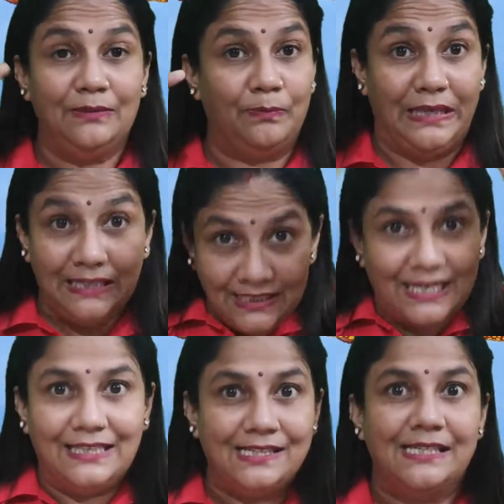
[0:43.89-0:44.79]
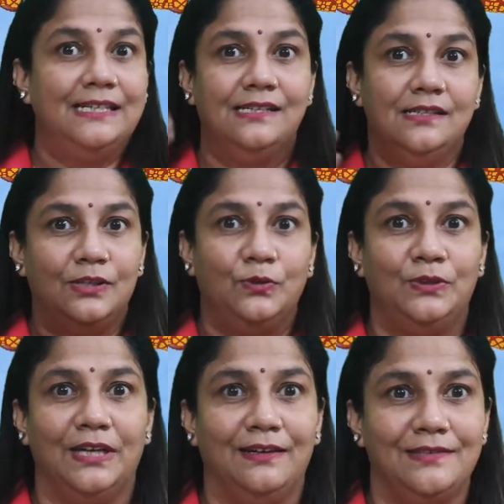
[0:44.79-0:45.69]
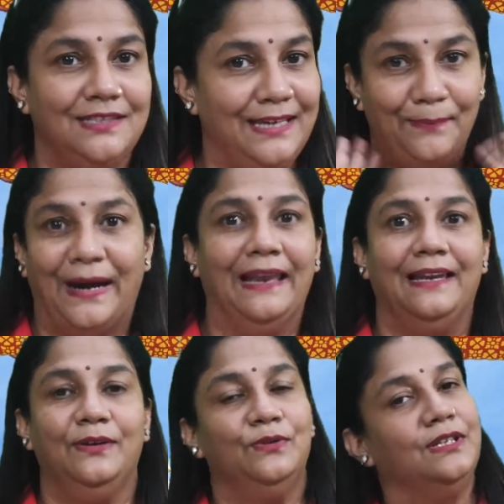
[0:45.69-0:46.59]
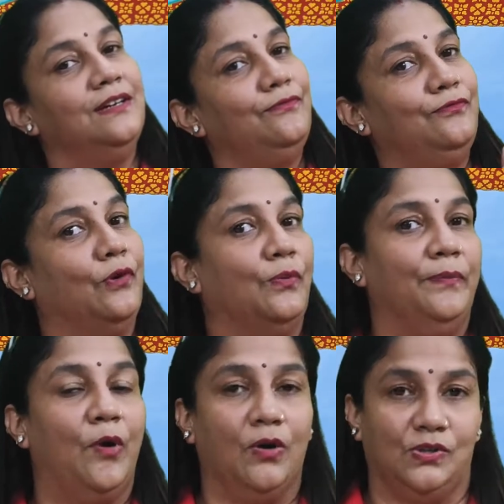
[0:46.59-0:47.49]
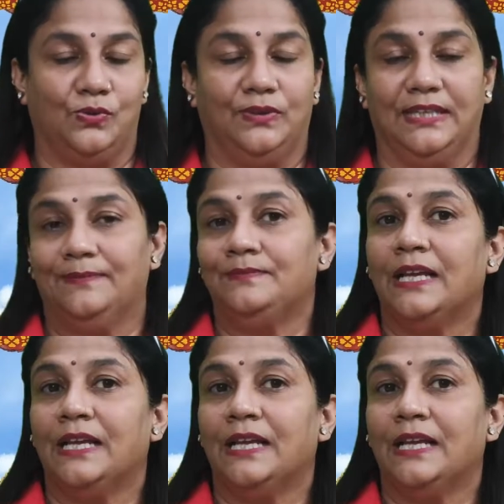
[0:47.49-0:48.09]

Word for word: बल्कि ज्यादा से गंजे होते हैं जिनके बाल नहीं होते ना वो मॉन्क्स होते हैं